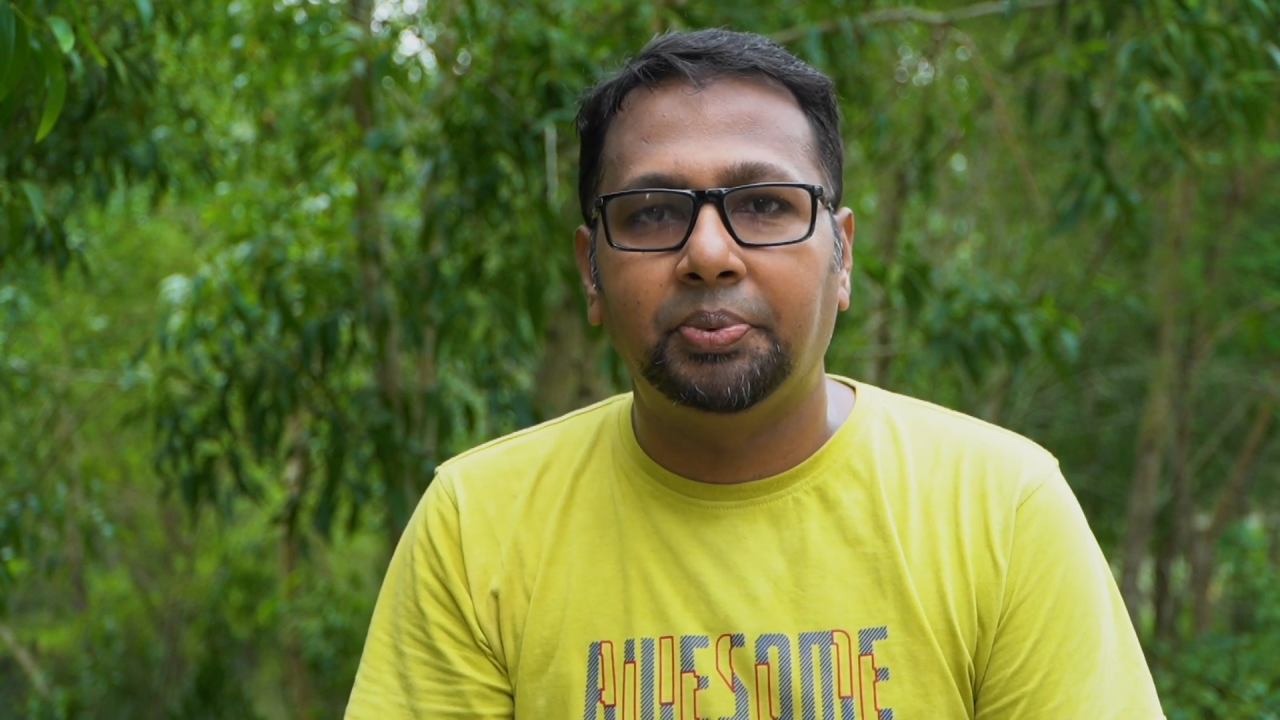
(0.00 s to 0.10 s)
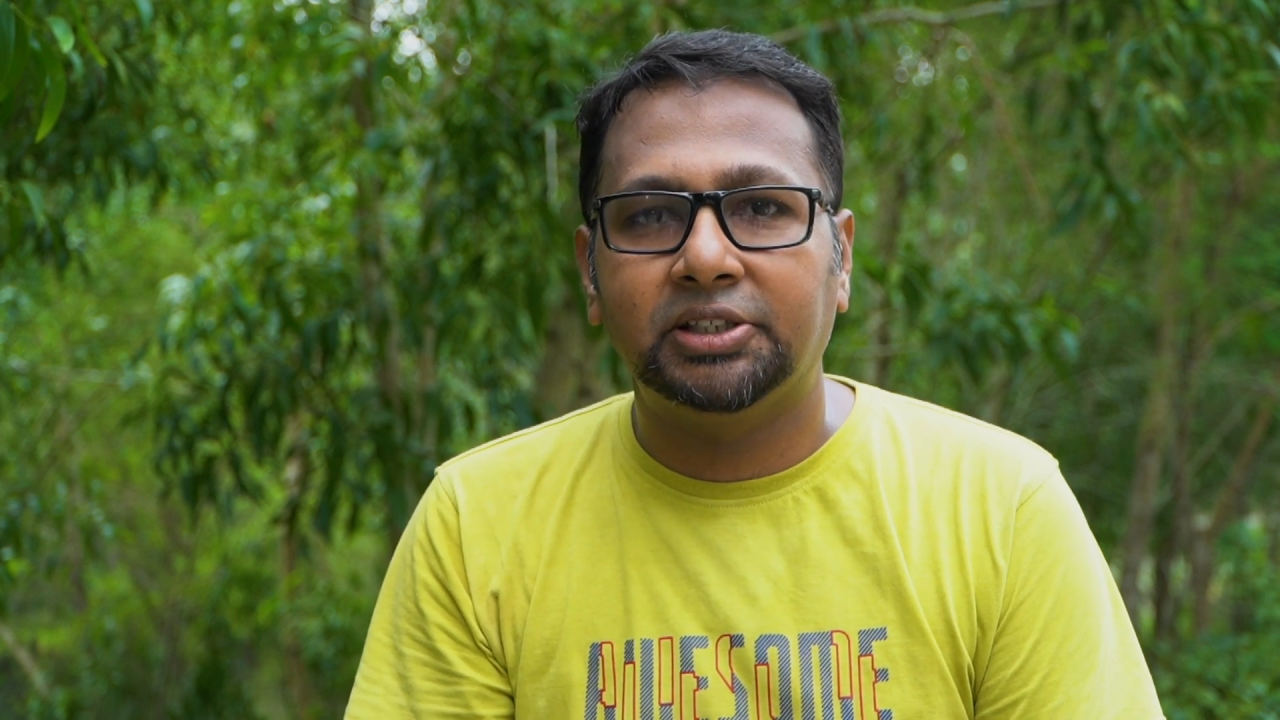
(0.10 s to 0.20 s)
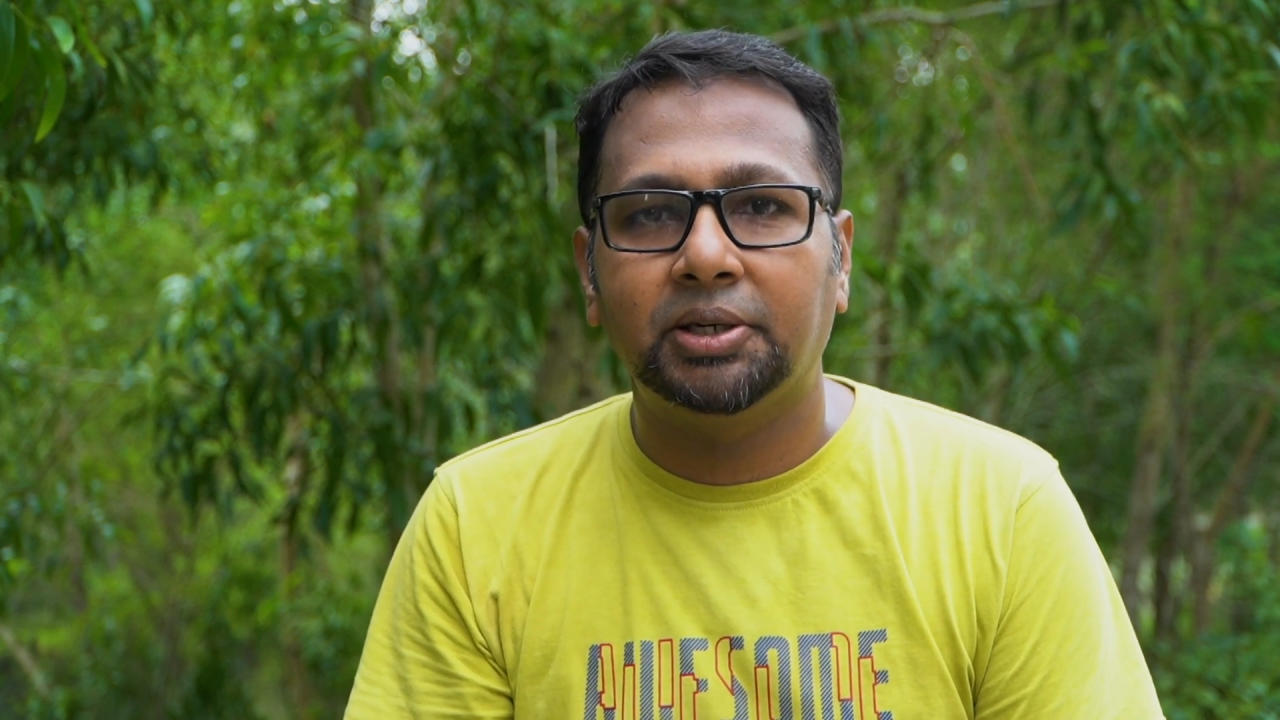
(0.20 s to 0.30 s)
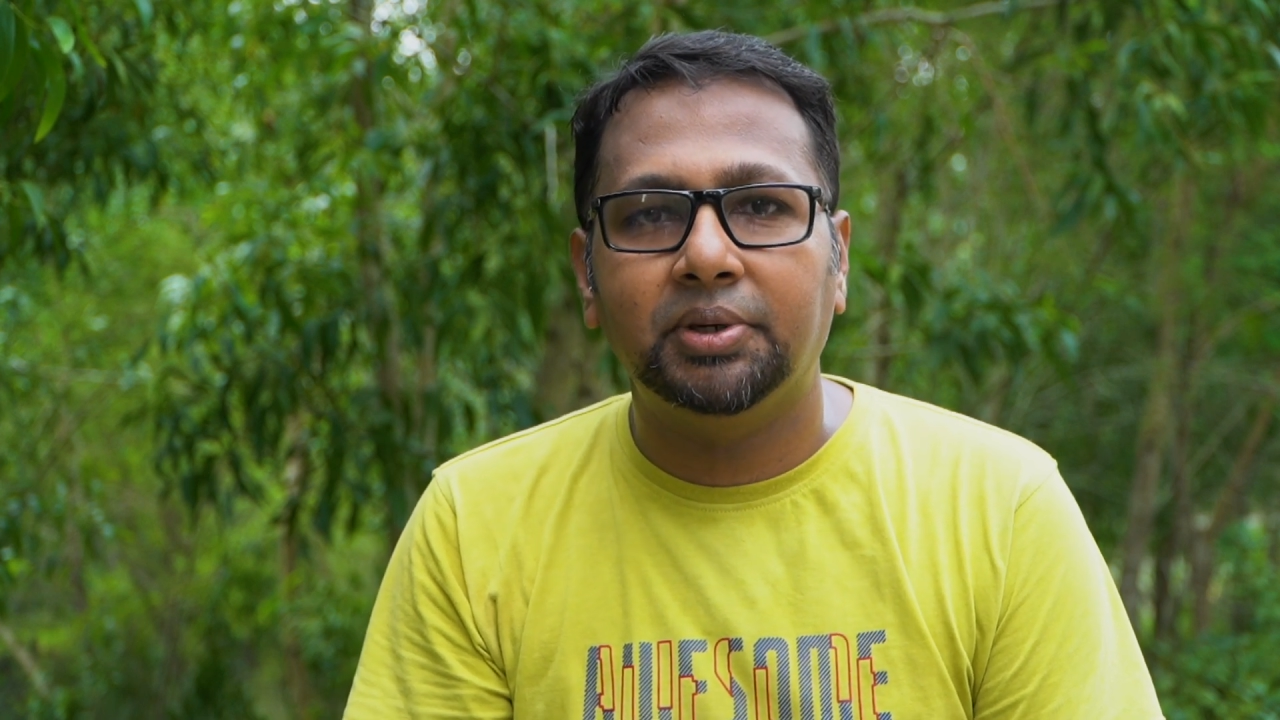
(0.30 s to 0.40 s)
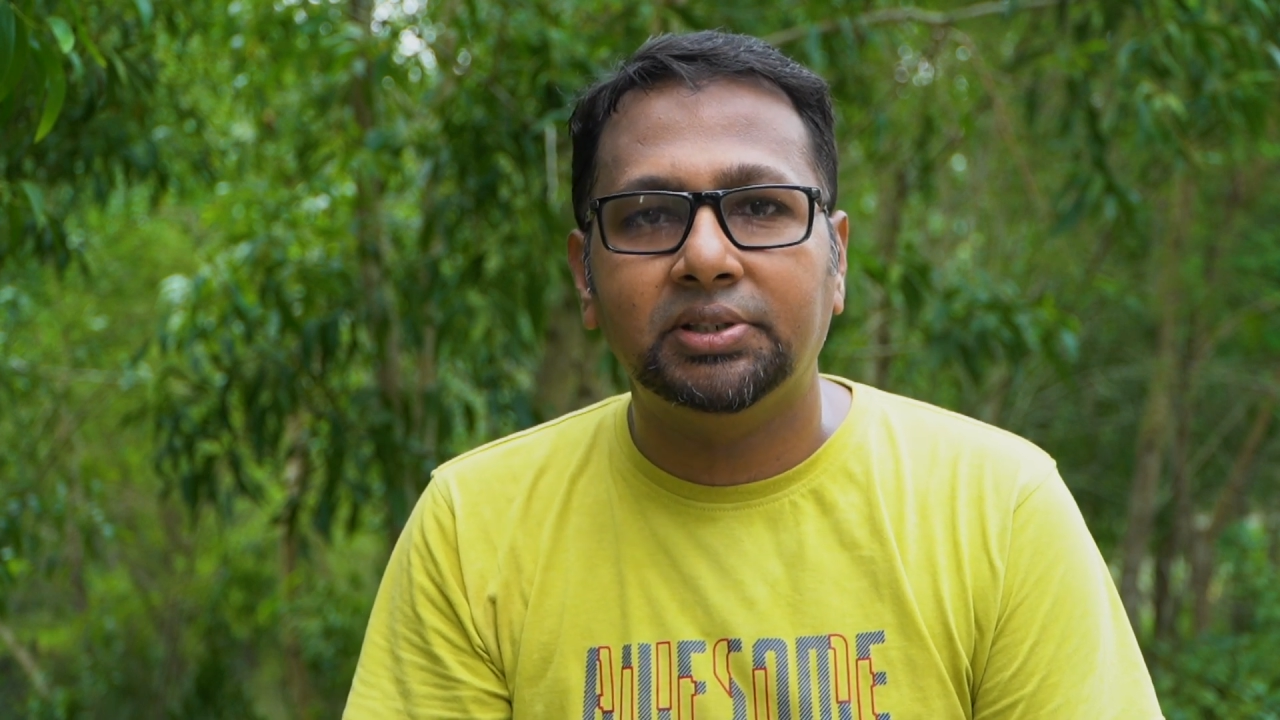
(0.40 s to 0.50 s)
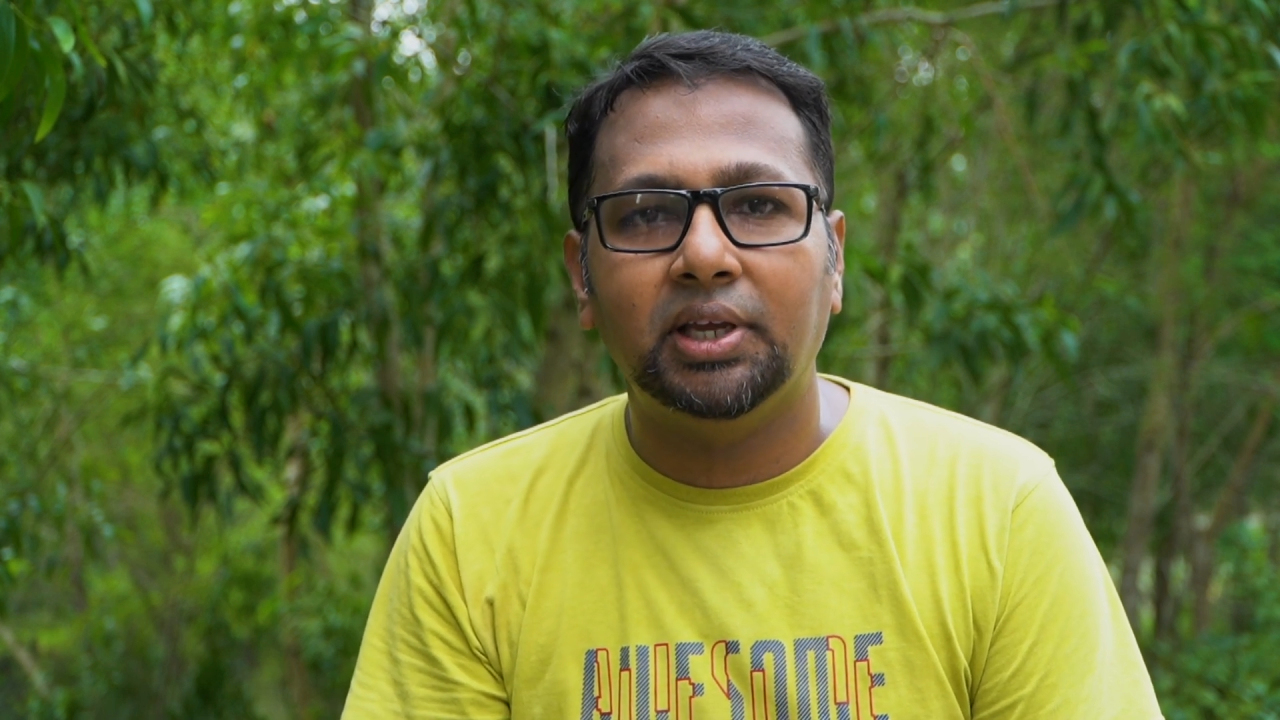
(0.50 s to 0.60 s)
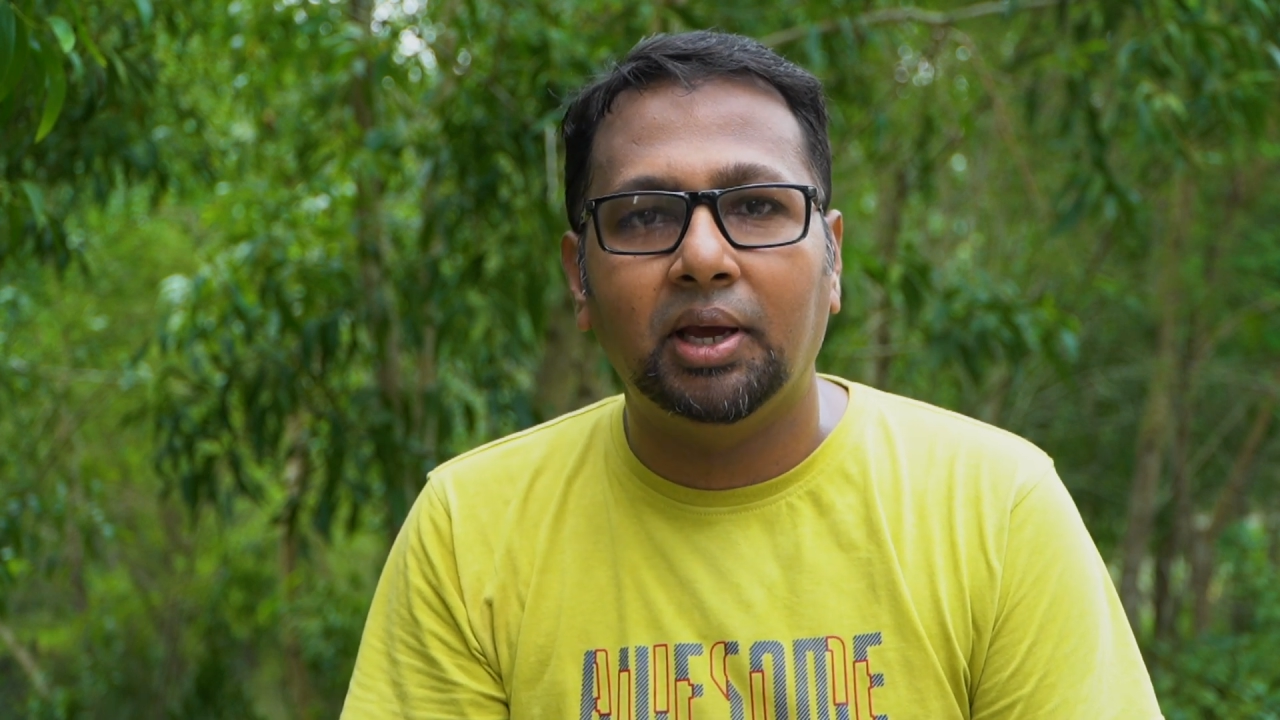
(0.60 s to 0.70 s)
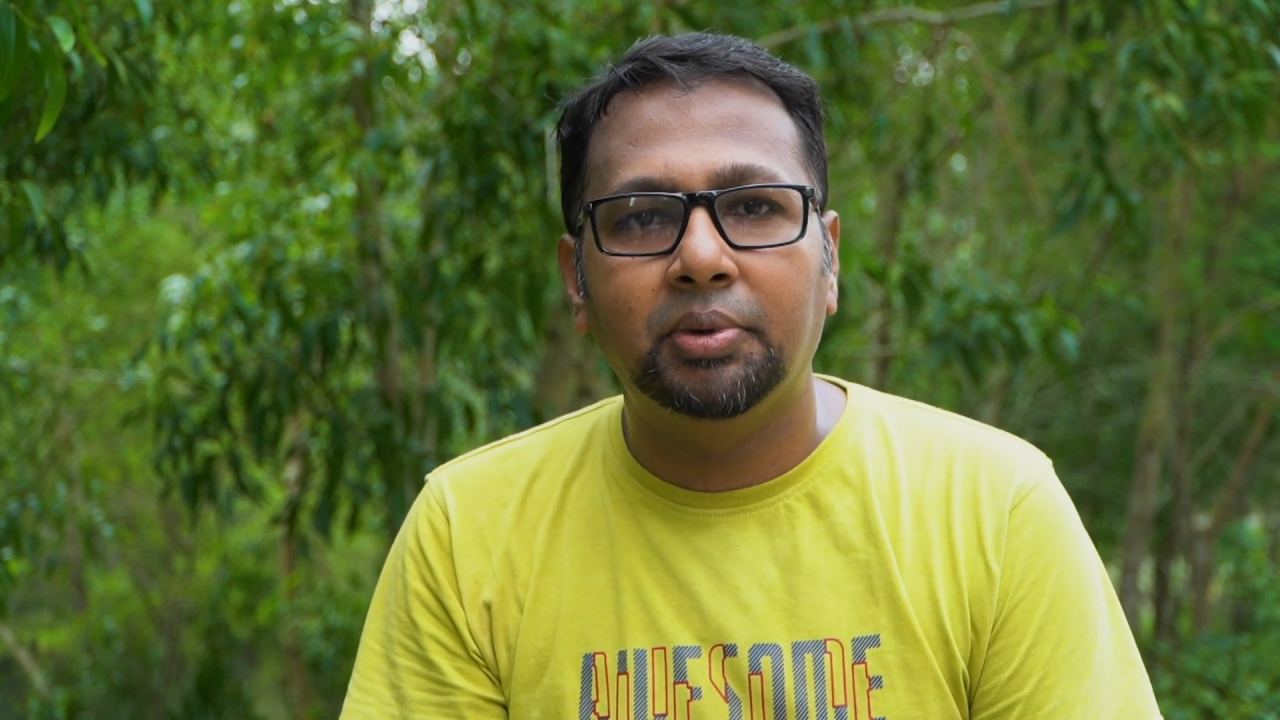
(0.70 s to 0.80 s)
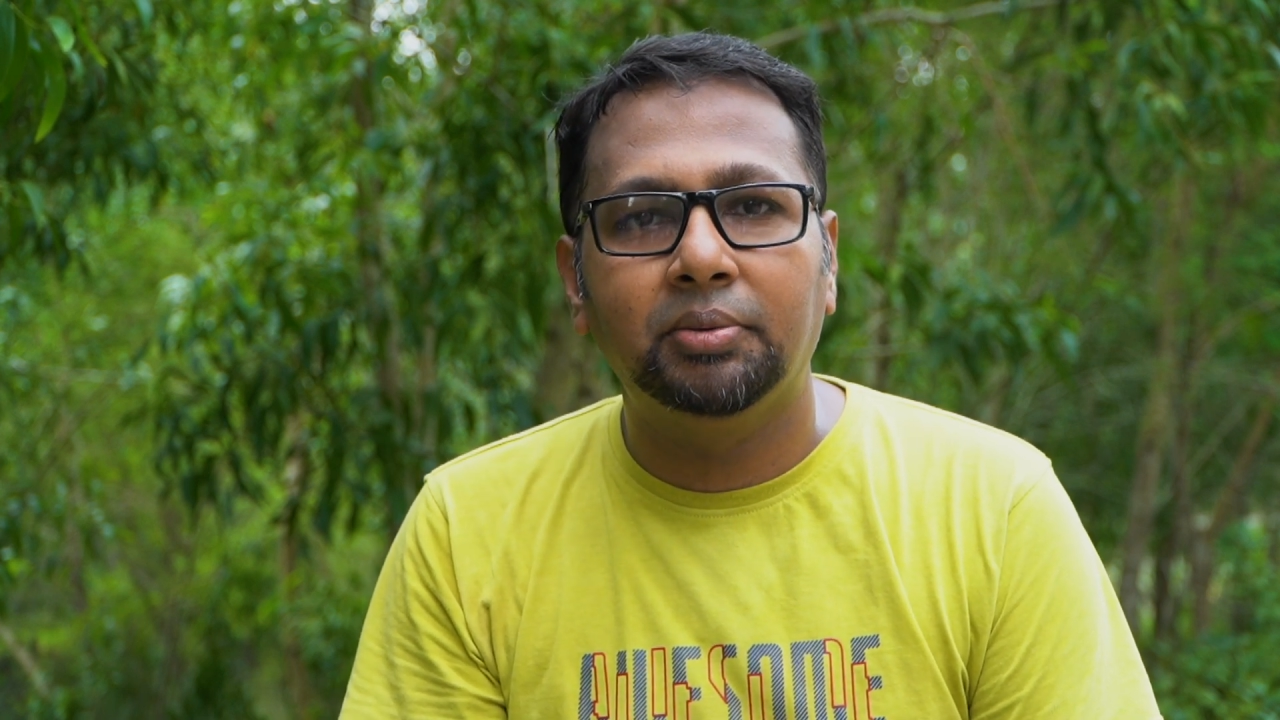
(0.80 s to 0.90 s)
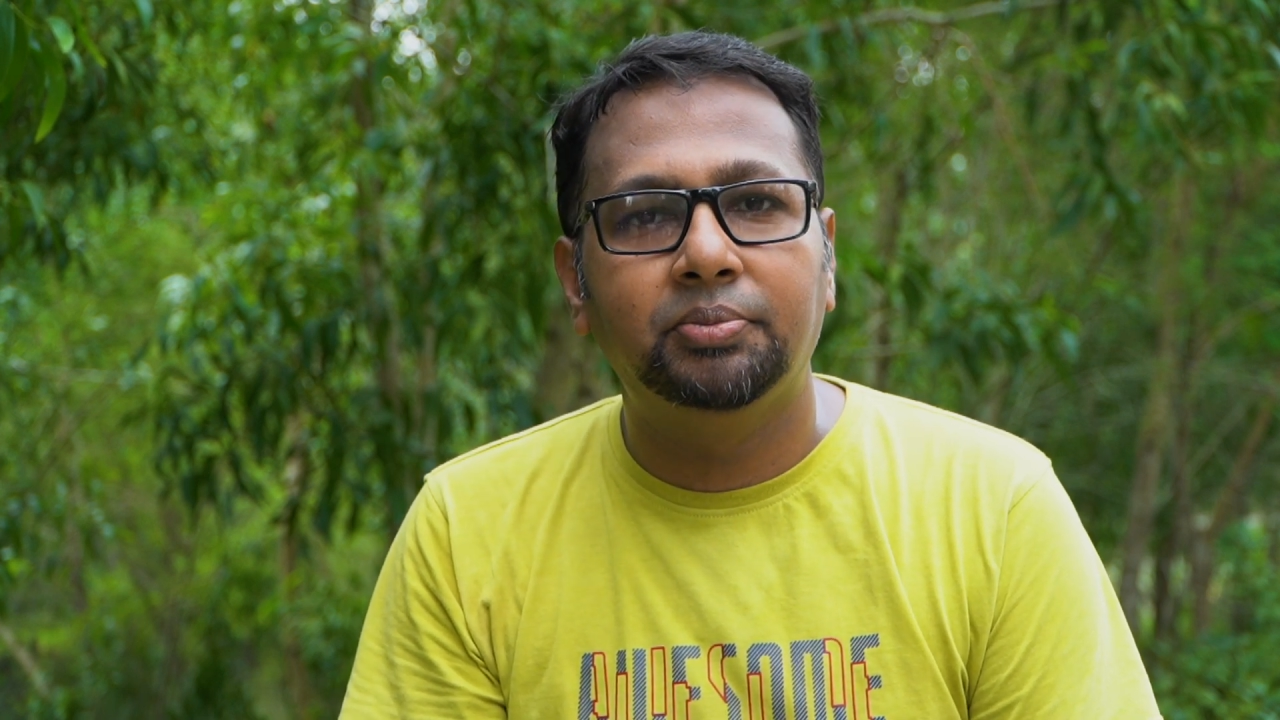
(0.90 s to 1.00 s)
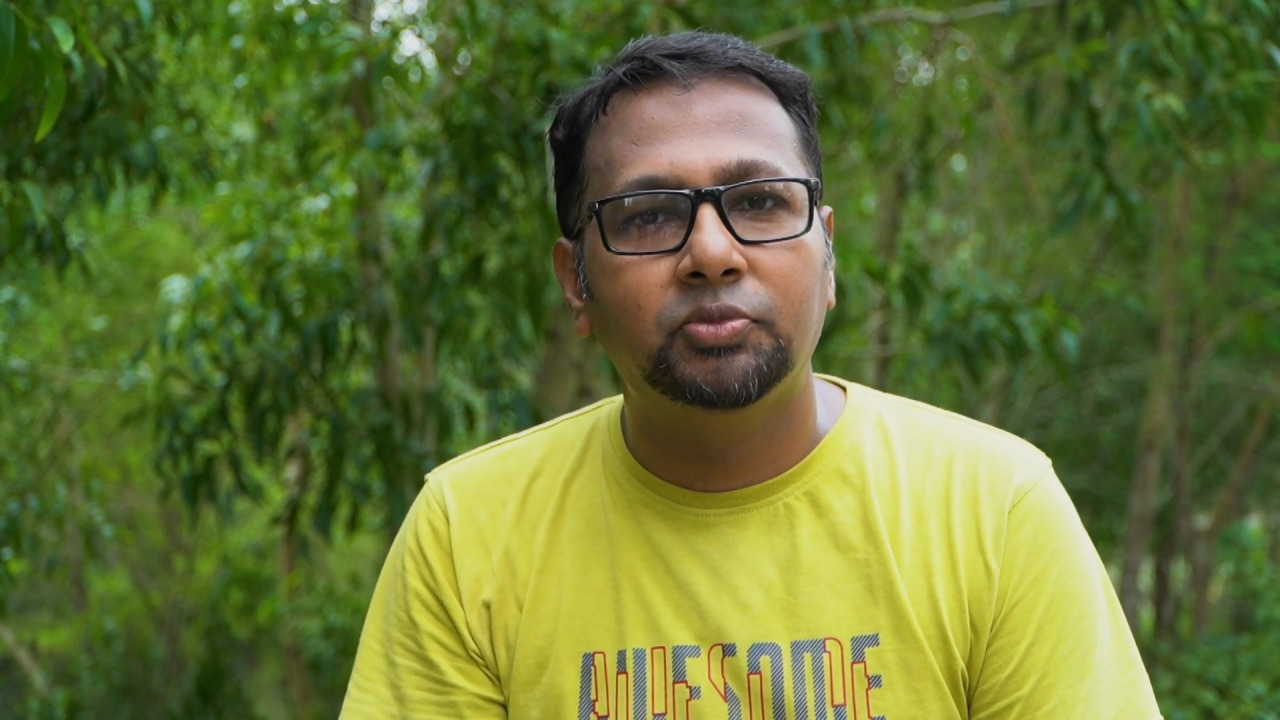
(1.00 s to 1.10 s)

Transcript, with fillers: পাশাপাশি আমি